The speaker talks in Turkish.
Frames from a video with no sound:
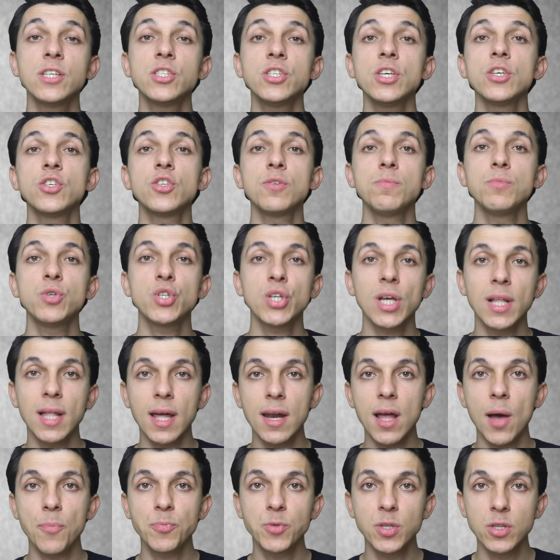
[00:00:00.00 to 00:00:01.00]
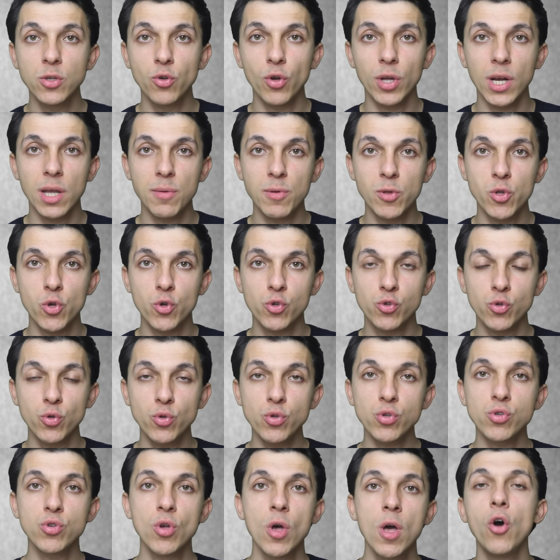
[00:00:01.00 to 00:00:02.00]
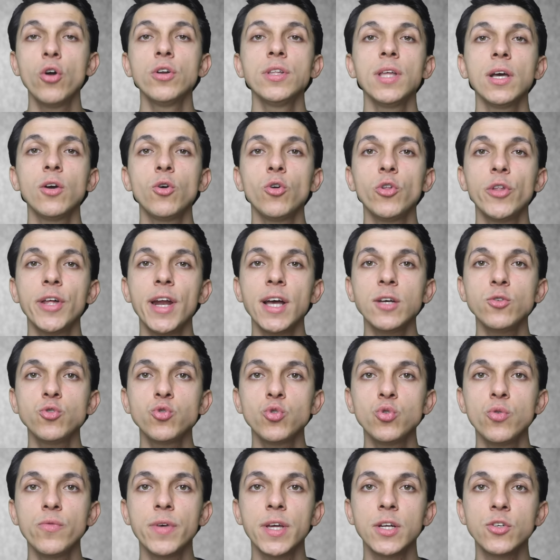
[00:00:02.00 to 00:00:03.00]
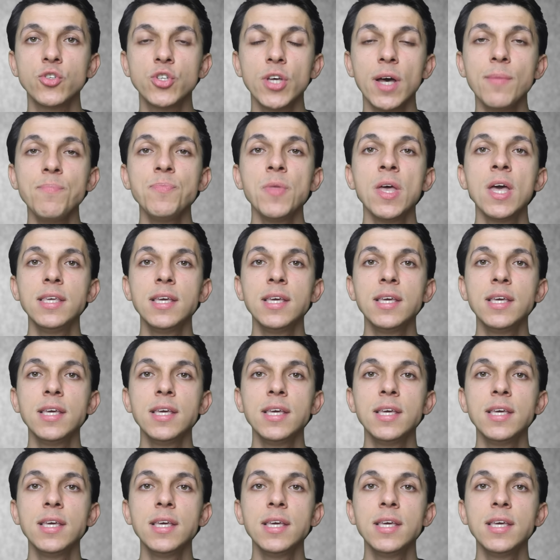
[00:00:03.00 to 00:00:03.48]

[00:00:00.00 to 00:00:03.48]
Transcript: işi için bir şeyler yaptığını görebiliyorsunuz. Örnek olarak şunu vereceğim.